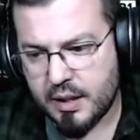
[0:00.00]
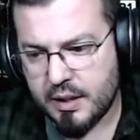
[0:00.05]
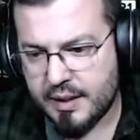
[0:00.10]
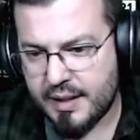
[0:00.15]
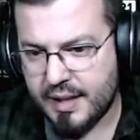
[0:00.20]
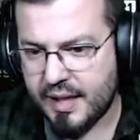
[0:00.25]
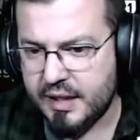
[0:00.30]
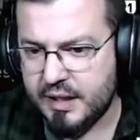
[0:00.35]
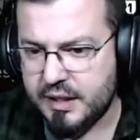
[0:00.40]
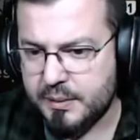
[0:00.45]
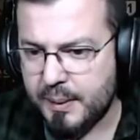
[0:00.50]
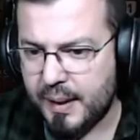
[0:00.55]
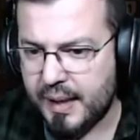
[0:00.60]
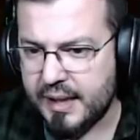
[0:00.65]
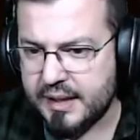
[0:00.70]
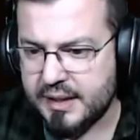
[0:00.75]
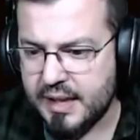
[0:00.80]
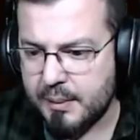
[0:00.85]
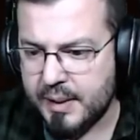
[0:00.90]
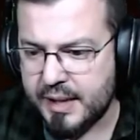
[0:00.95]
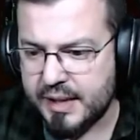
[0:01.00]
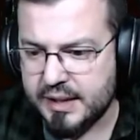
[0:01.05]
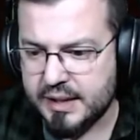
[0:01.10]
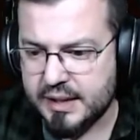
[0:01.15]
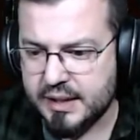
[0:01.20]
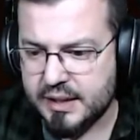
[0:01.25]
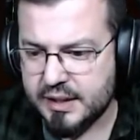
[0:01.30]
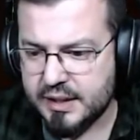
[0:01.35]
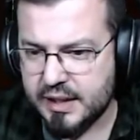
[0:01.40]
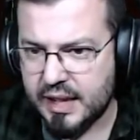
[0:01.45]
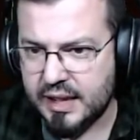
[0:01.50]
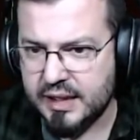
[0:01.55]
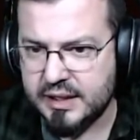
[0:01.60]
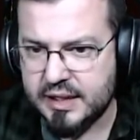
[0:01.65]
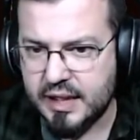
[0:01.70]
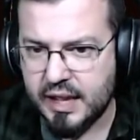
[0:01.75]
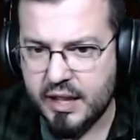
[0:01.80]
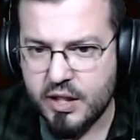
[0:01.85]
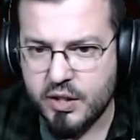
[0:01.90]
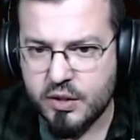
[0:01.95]
¿Tres balas nada más? ¿En
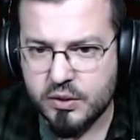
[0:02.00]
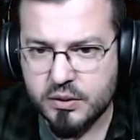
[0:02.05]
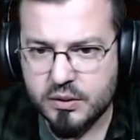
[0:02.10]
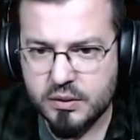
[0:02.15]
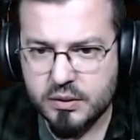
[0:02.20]
serio?